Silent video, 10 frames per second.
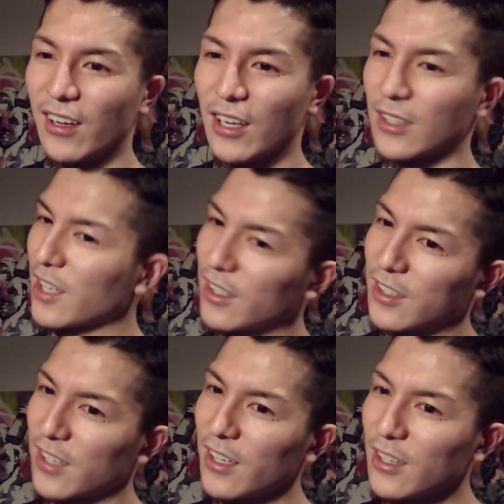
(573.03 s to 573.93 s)
いや、ざ、
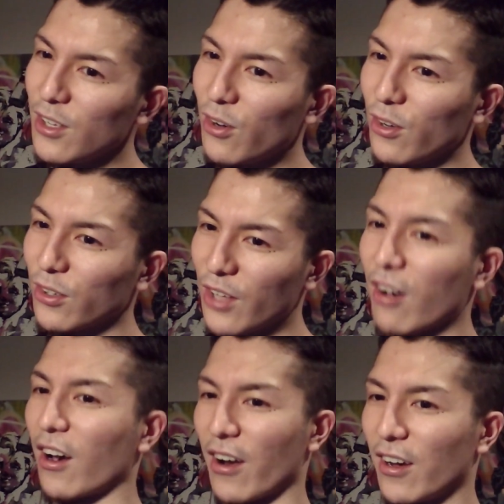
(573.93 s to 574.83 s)
残尿な
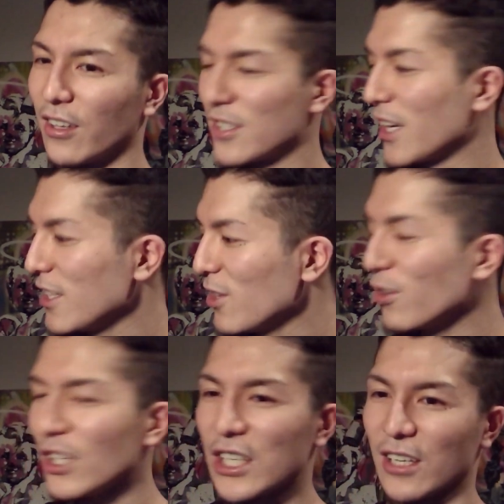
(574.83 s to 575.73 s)
んかな残
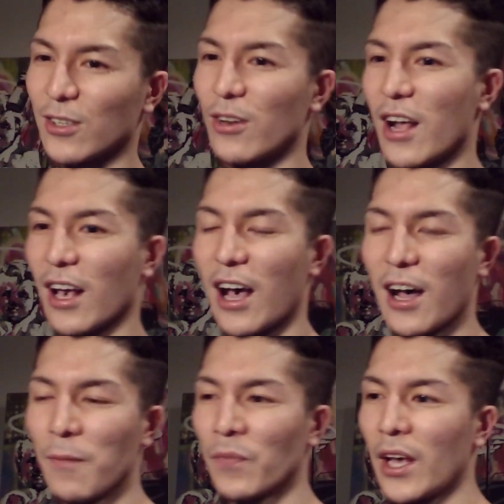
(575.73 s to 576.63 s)
尿にして、そうなんか、